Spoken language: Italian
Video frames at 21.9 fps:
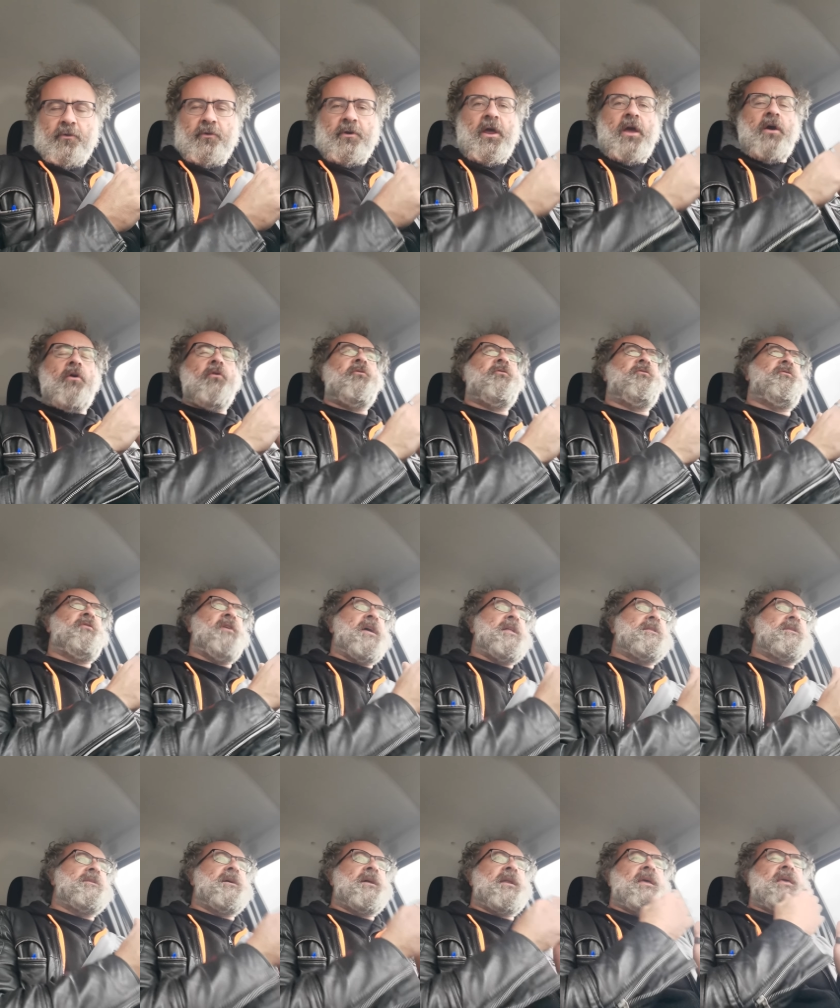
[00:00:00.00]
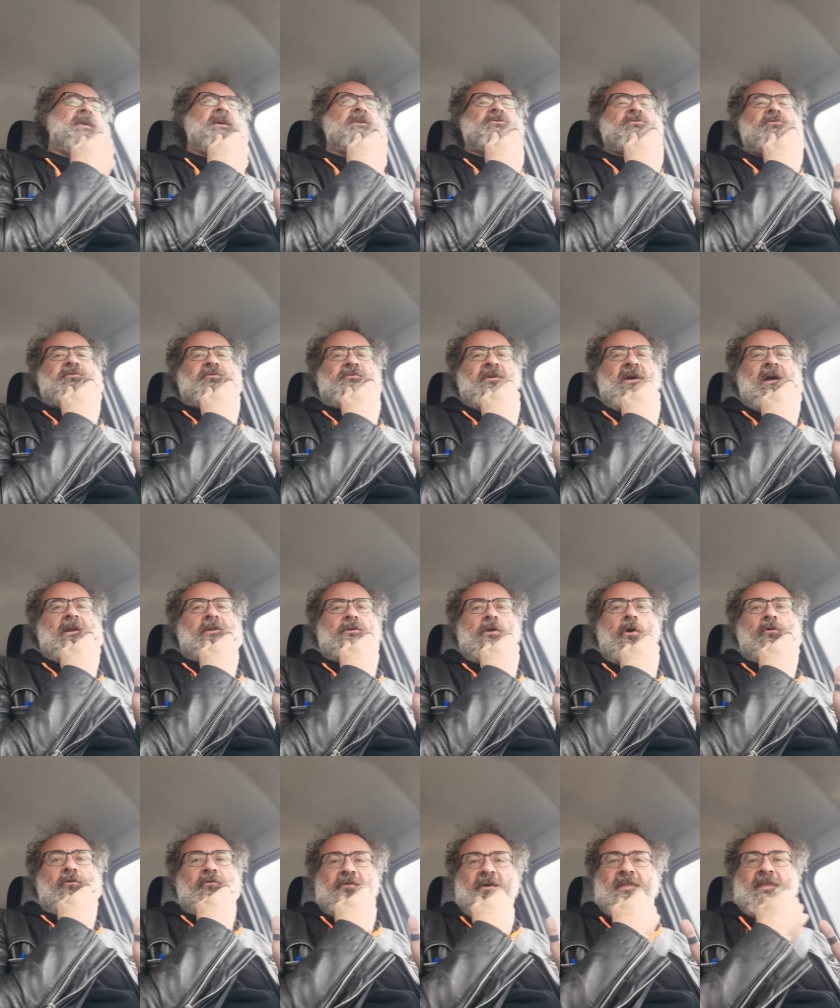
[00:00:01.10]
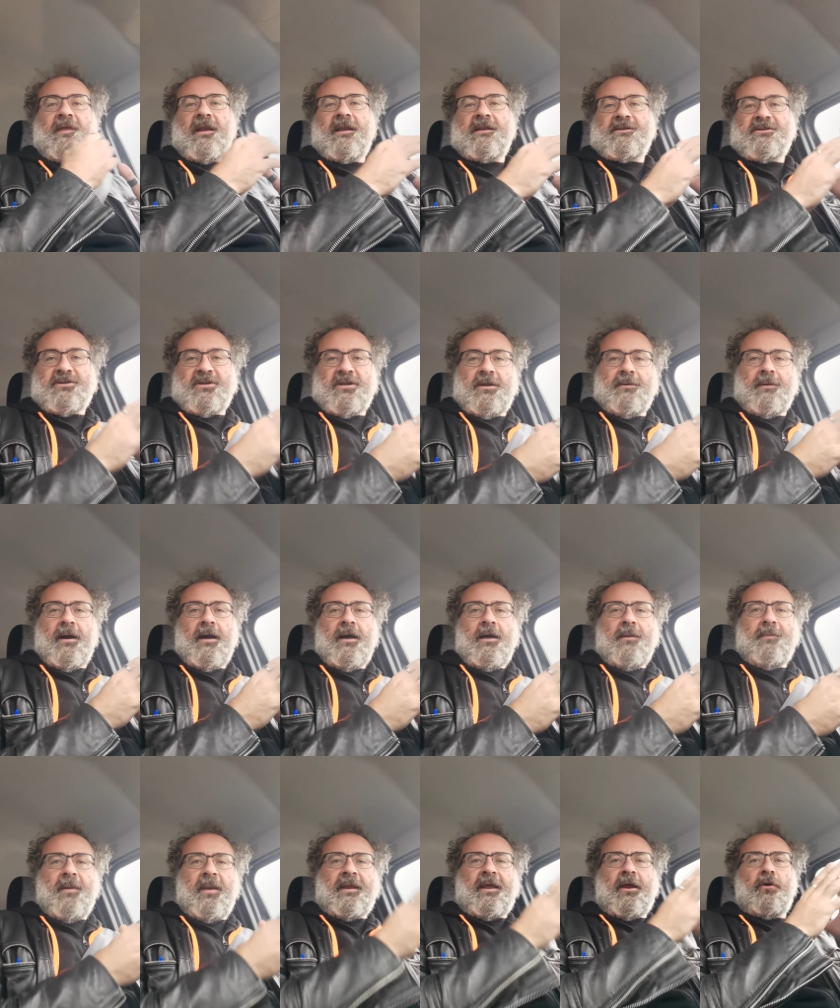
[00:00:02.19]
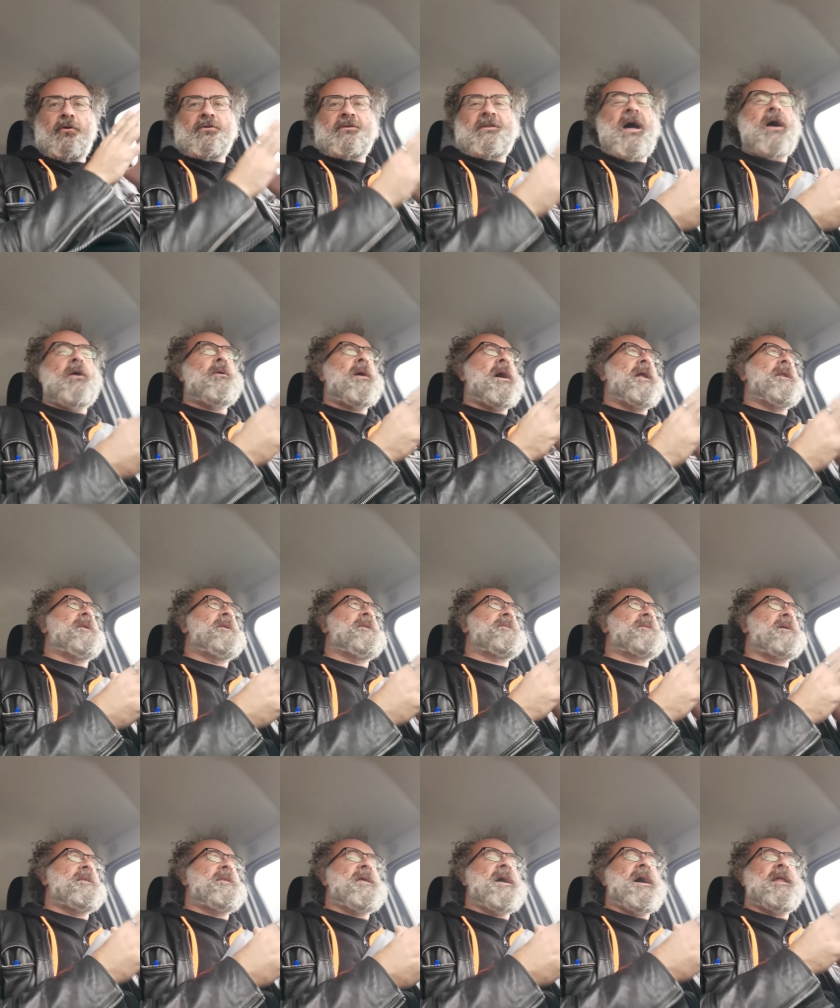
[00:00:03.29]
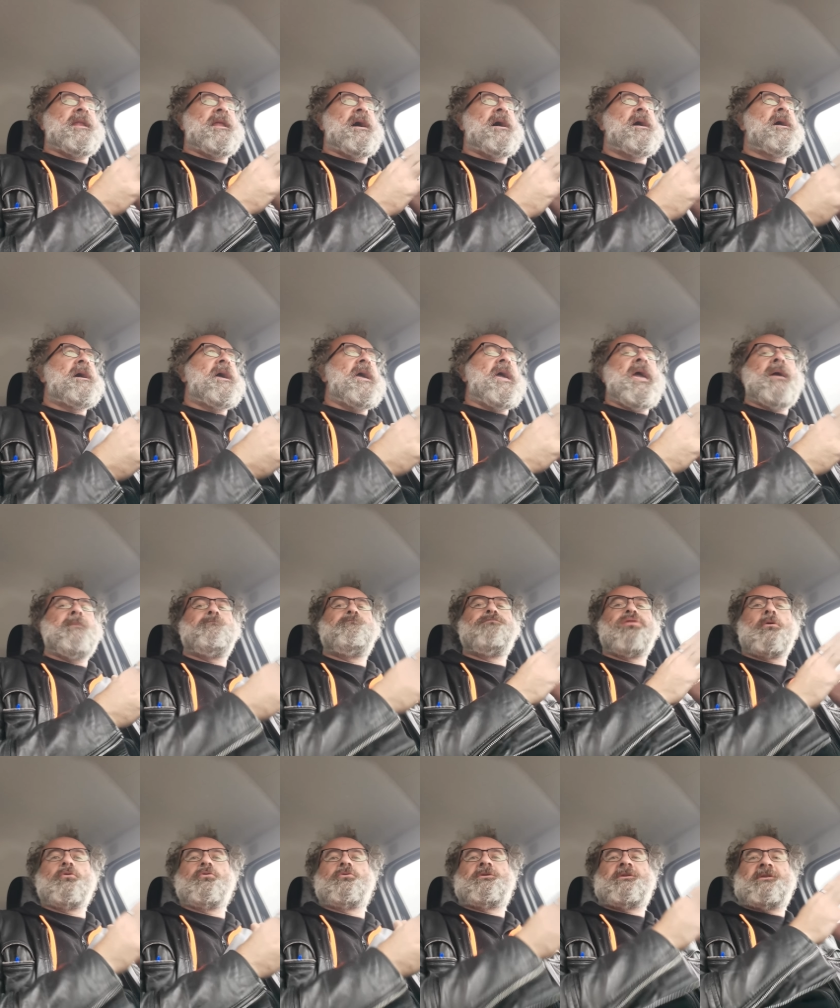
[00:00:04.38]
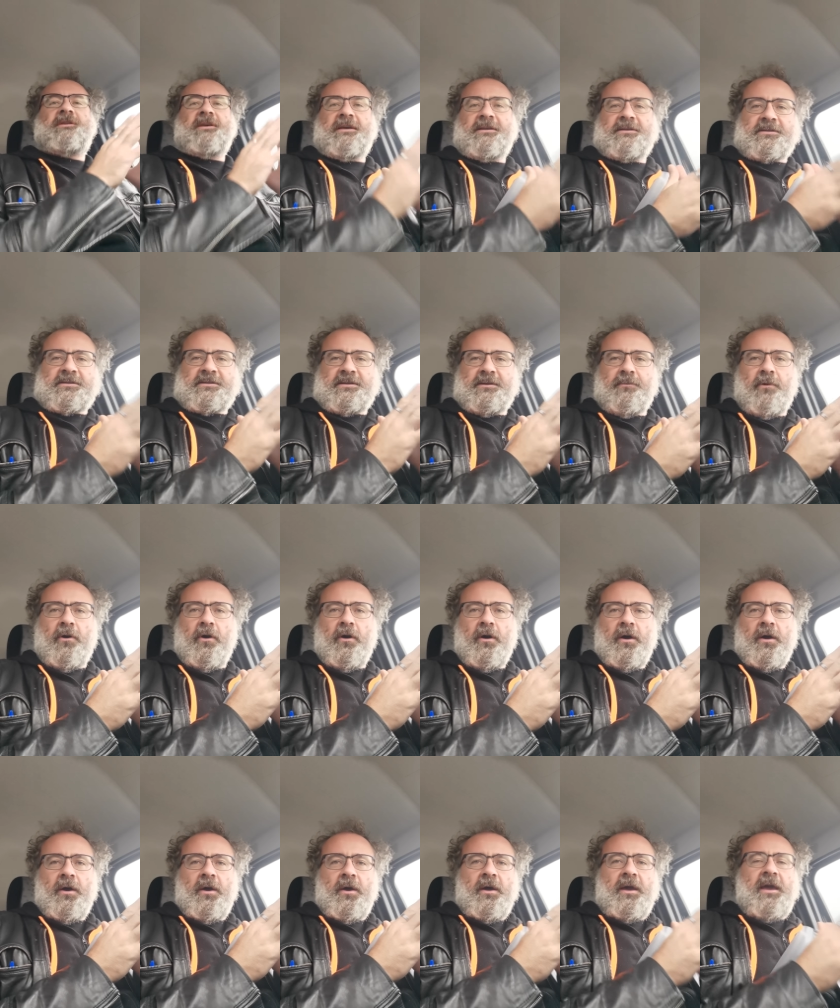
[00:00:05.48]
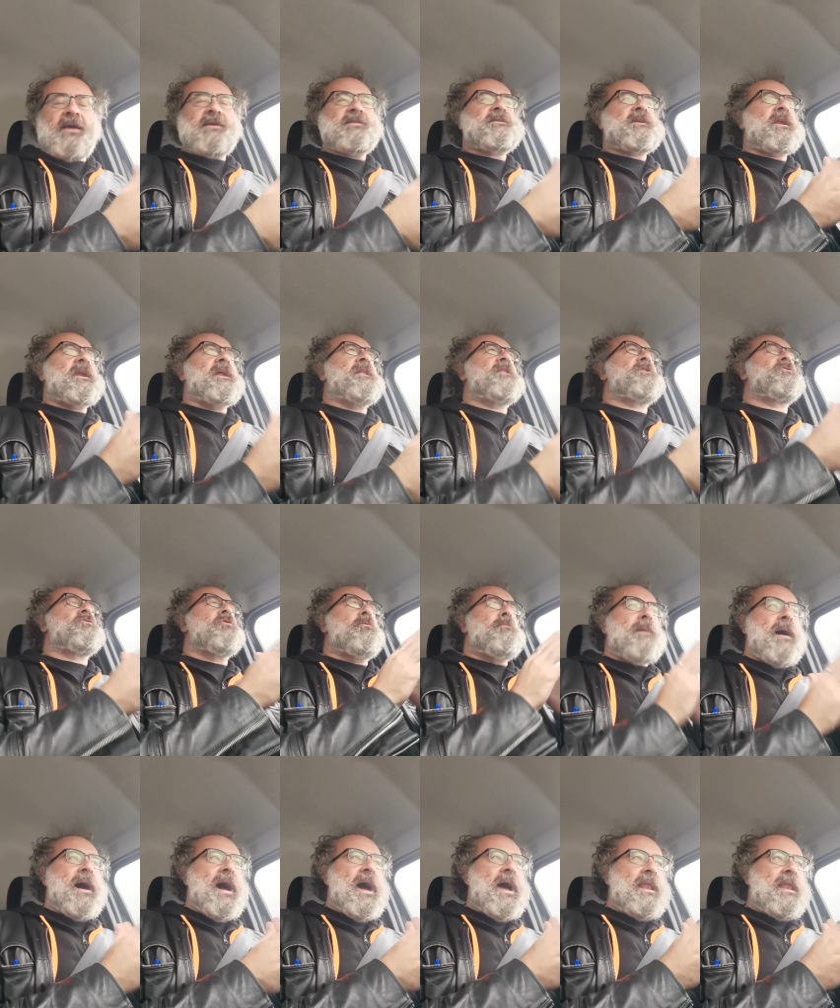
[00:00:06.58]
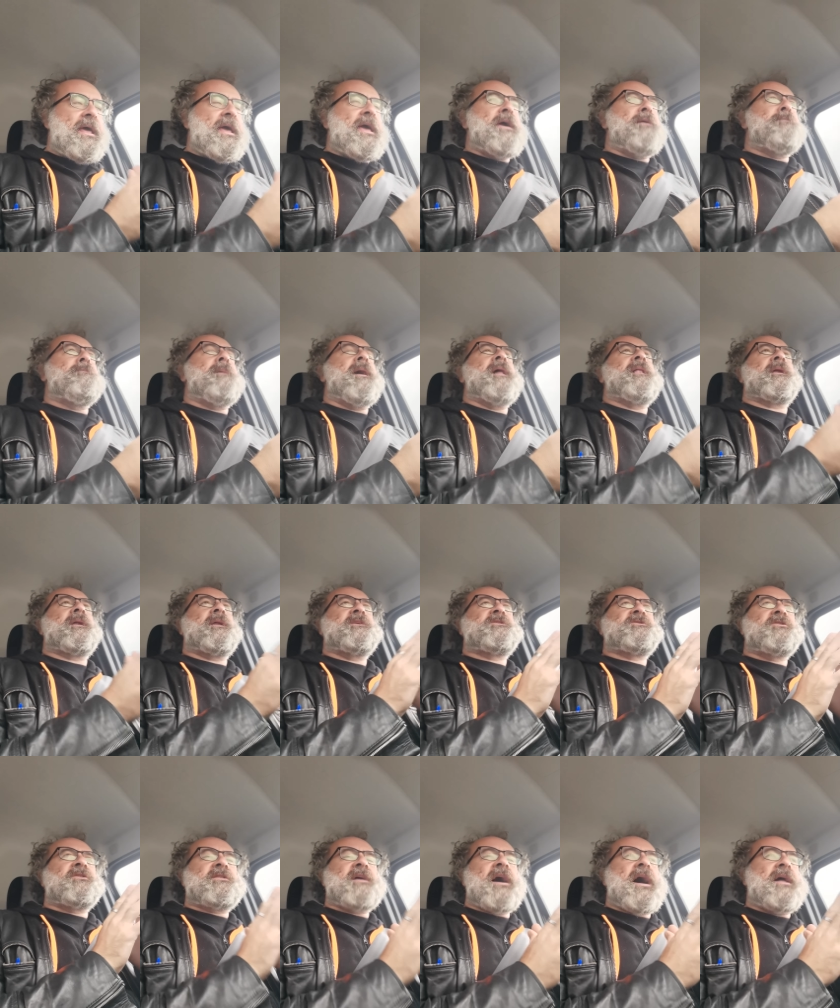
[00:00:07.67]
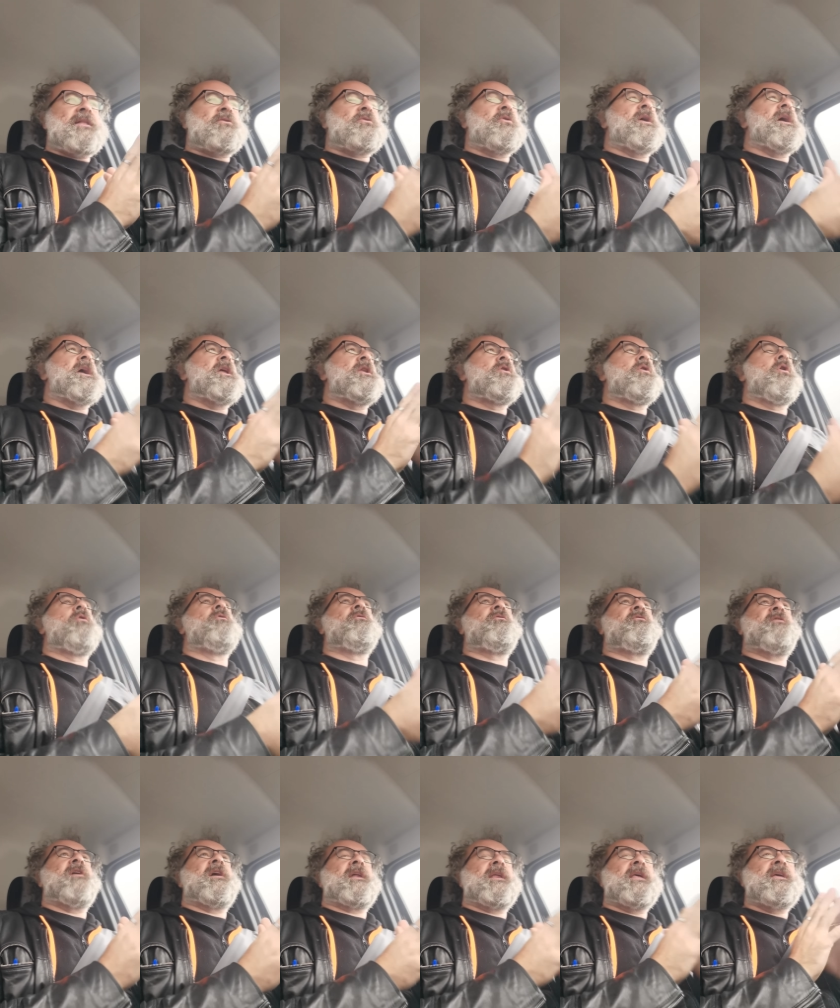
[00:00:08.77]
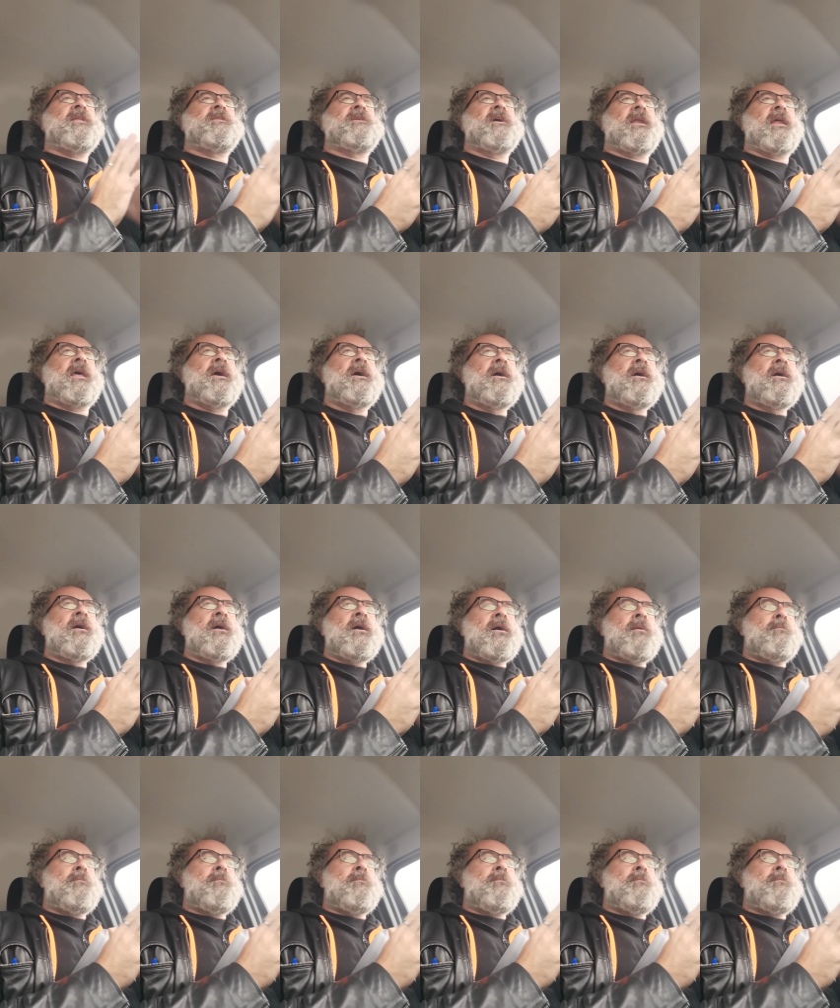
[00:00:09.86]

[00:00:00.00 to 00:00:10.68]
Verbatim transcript: non è offendere chi ha sofferto, è offendere il cinema, perché Lockdown all'italiana è bruttissimo, è scritto male, è mal recitato e non fa ridere.